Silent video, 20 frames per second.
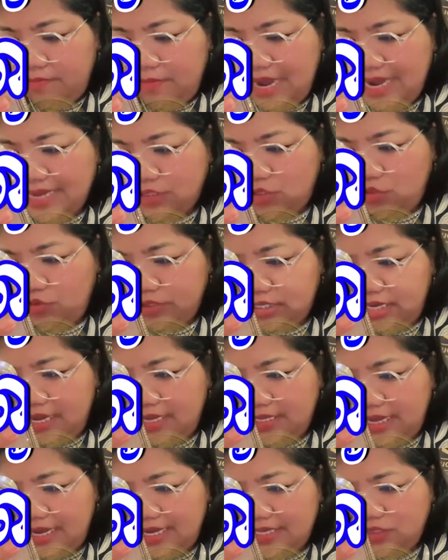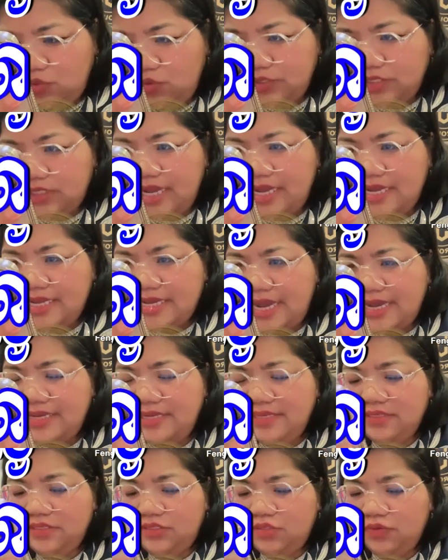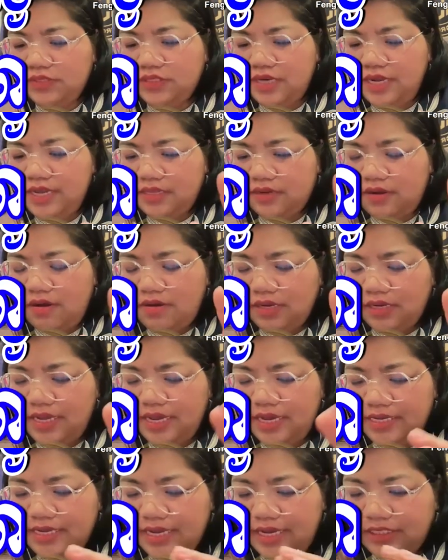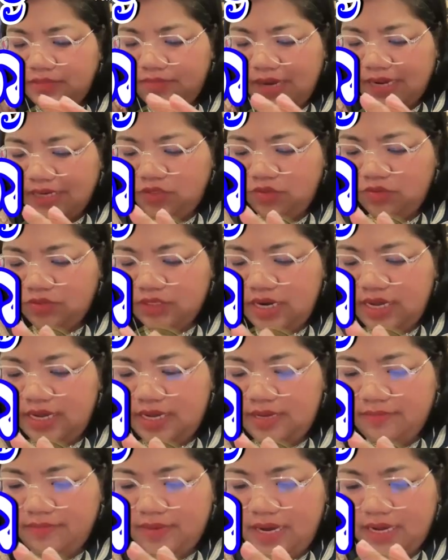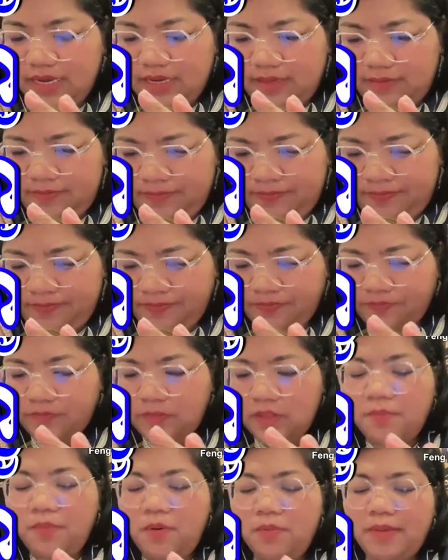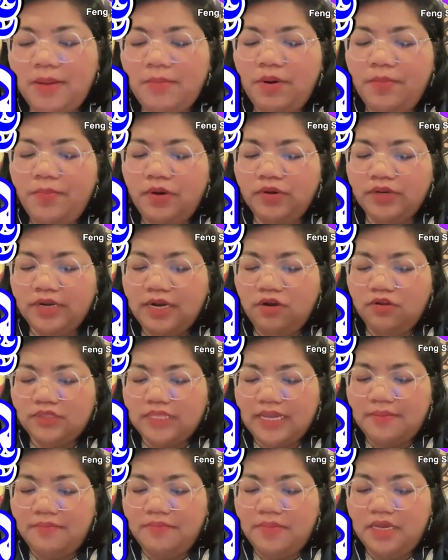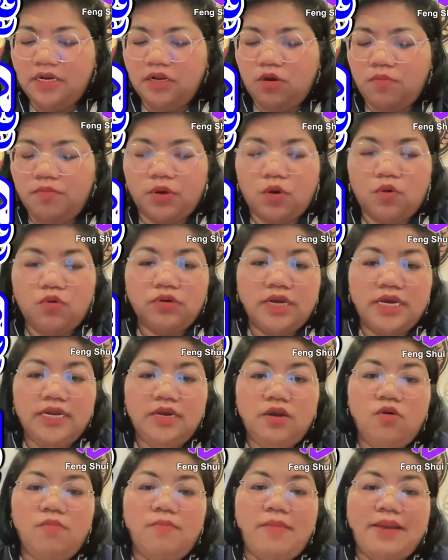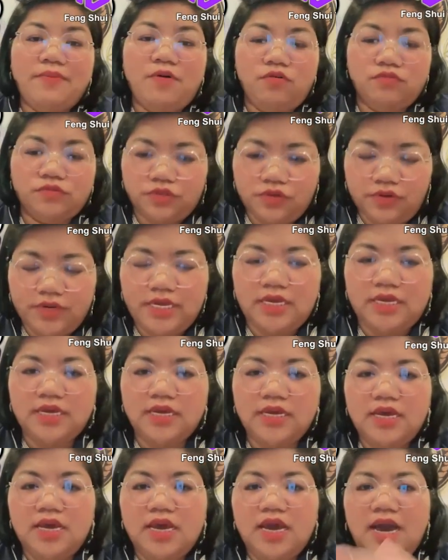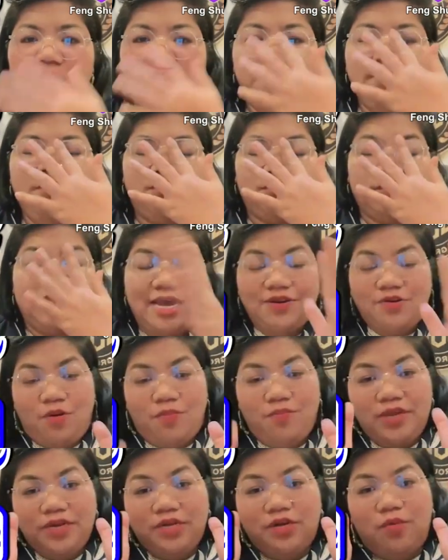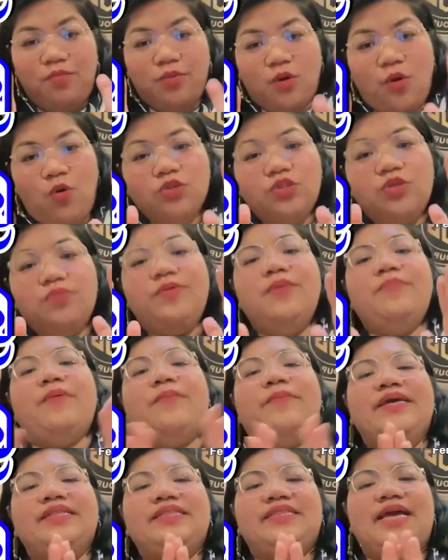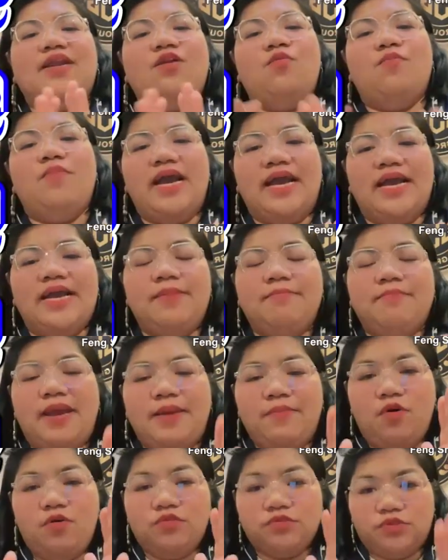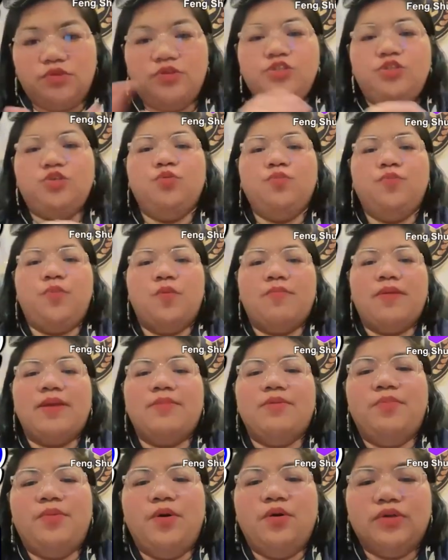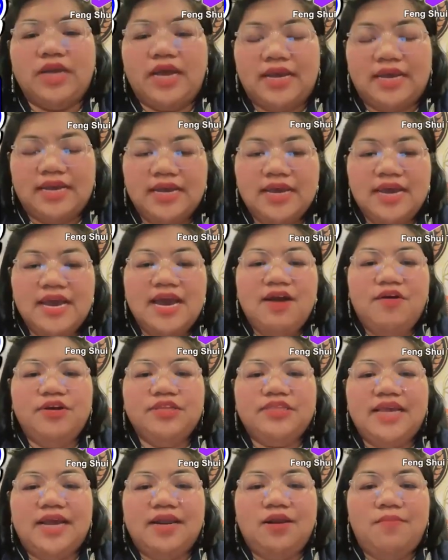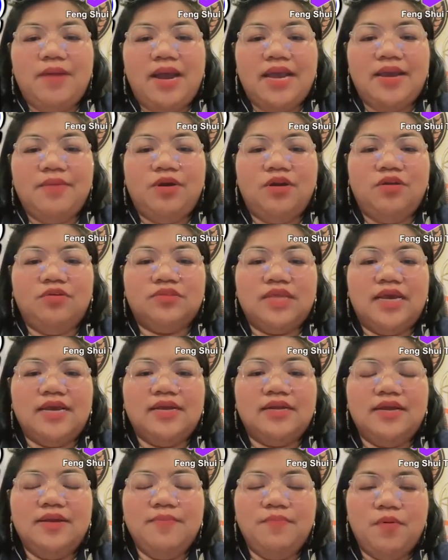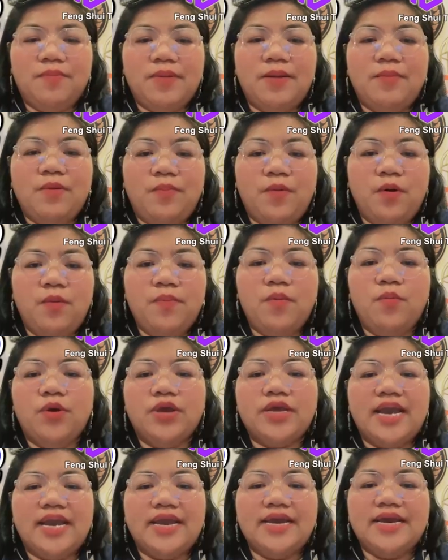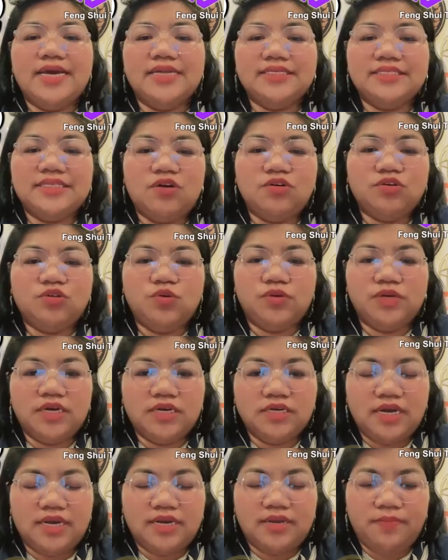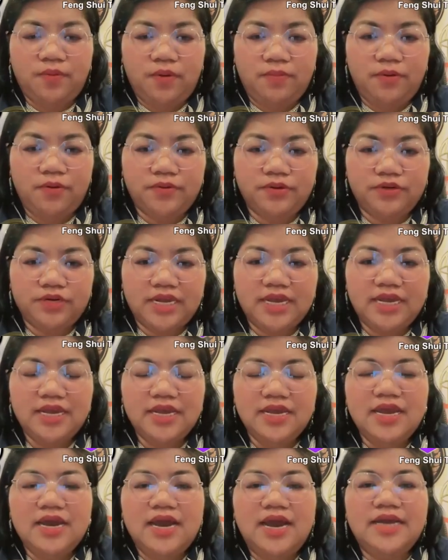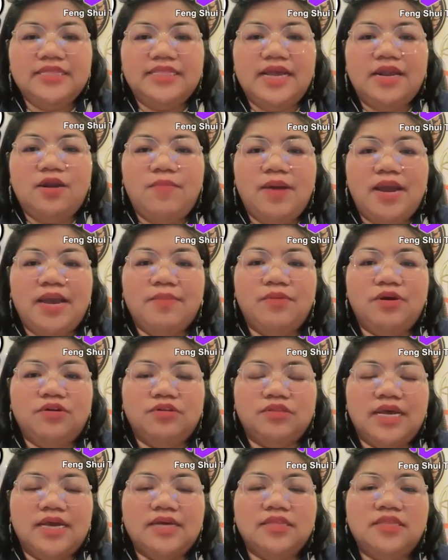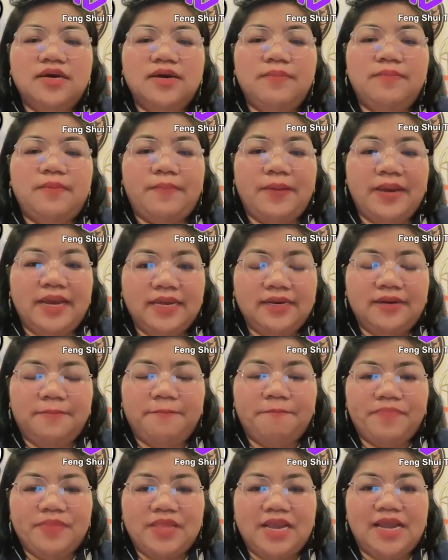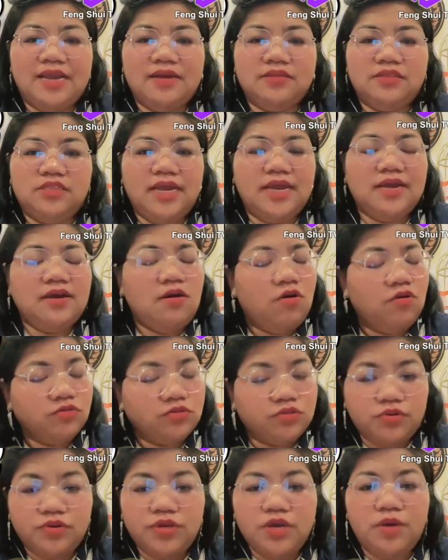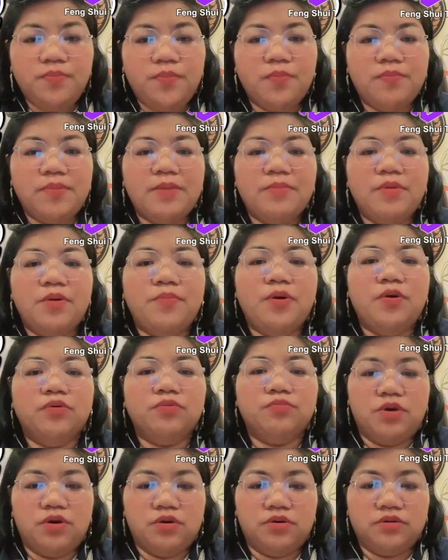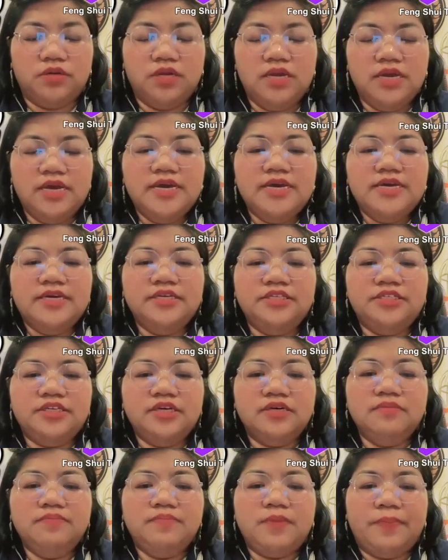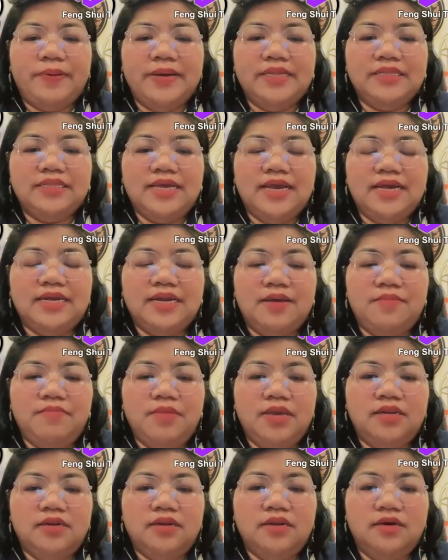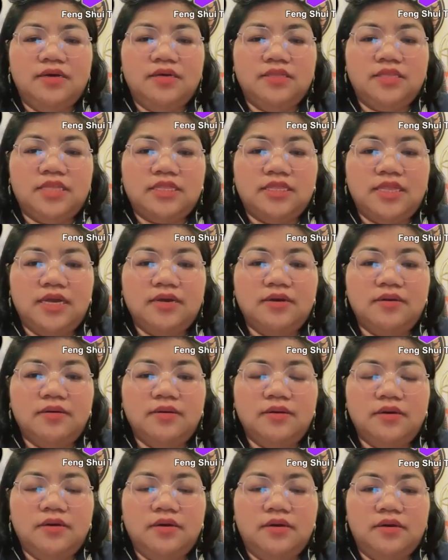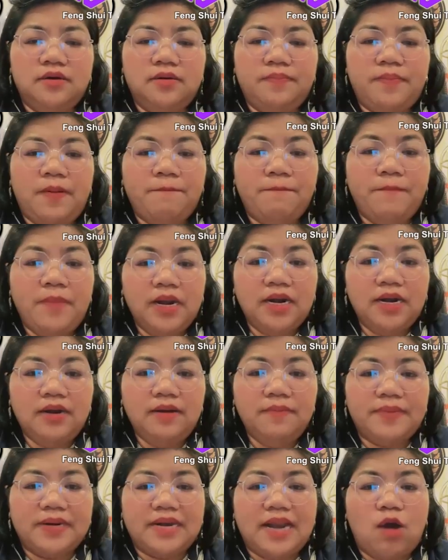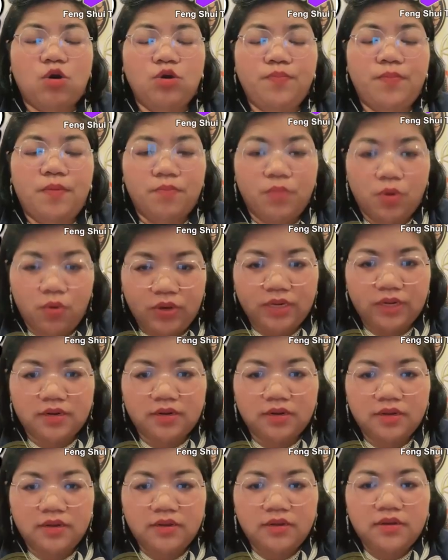ba xua đây ta xua đây chay, xua đây tặng ông kia chay sầm lạnh xua đây, ba, bố mày bố bố nè, lột ta miên cẩm rốn đây lô bài hồng xuôi, hai lột ta cẩm miên cẩm rốn thưa vừa bậc hết te lùm hai bài hồng xuôi chun bố mày bố bố này, ôi te lùm hai bò lột ta nè, bố mày bố bố bố mày khai can sao chun này rồi, bố bố nè, hay te lùm hai bò lột ta thưa bậc hết dạ tia hồng xôi ở bụng mai mông ôn mông chẳng và phê tia đại miên từ tăng bấm bó và đòi bấm buồn